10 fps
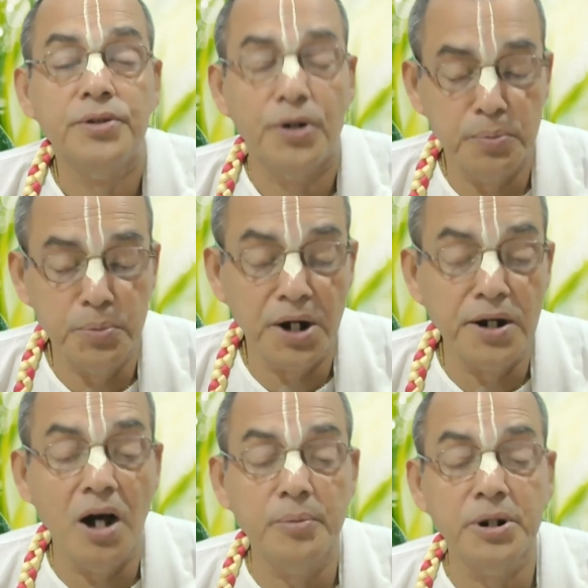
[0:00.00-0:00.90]
ধর্মের
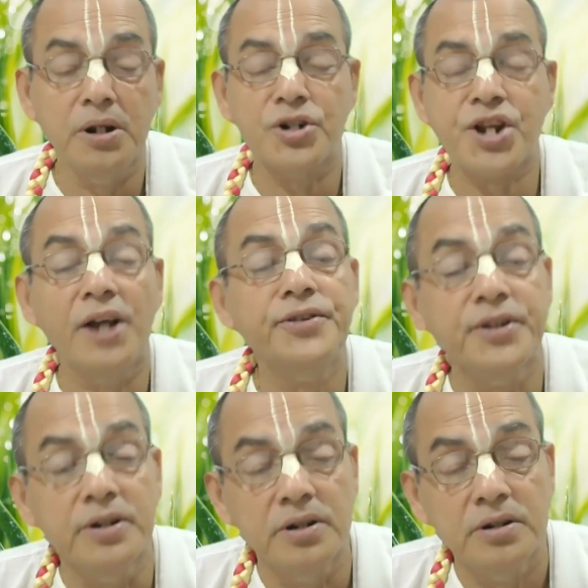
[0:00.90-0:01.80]
নামে
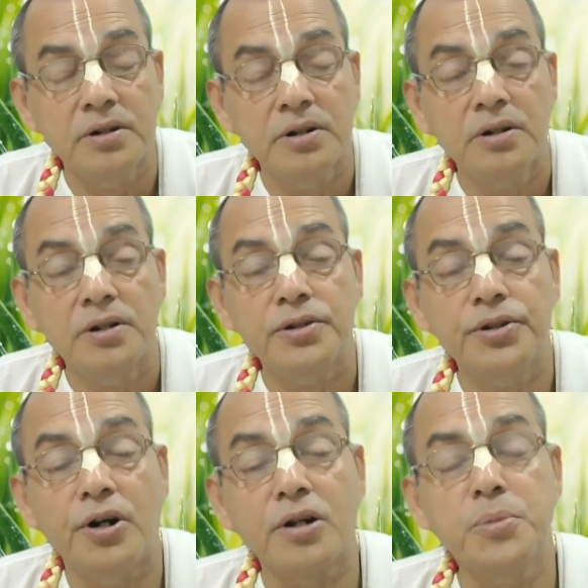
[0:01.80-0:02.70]
অশান্তি
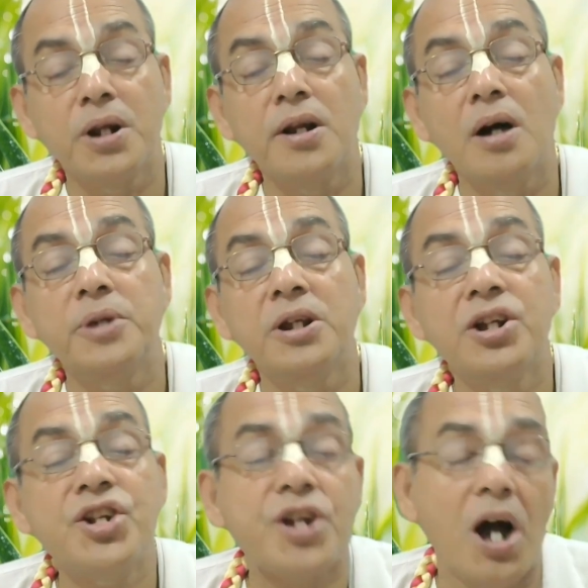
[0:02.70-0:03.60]
ধর্মের নামে
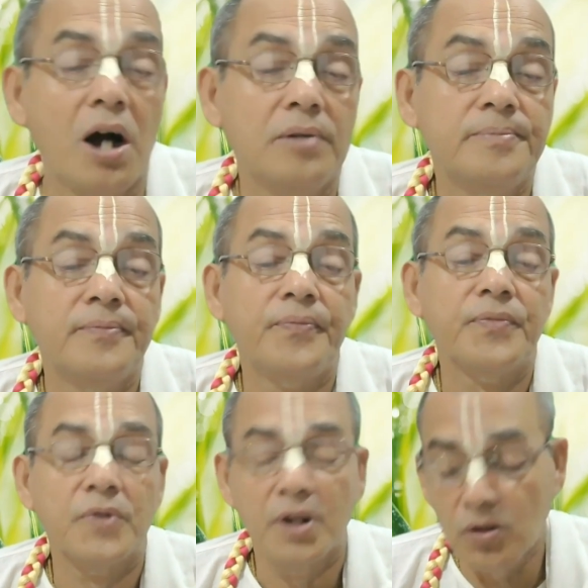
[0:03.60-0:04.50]
হিংসা
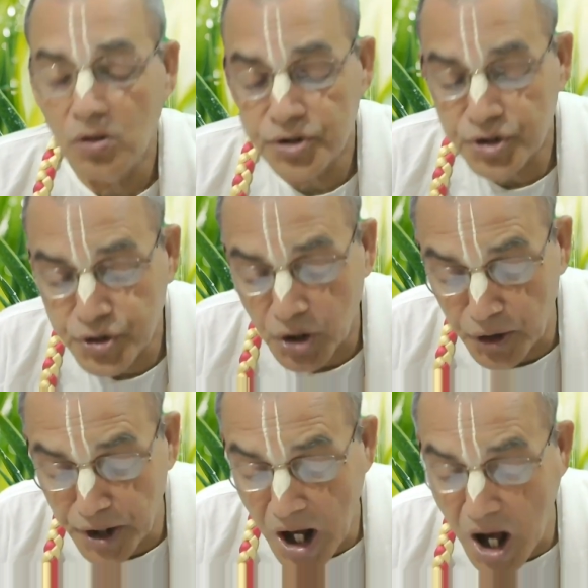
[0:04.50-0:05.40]
এগুলি হচ্ছে
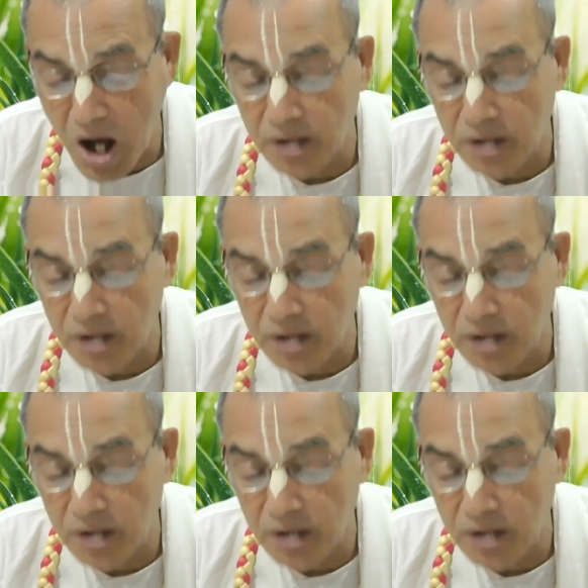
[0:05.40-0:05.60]
ছলনা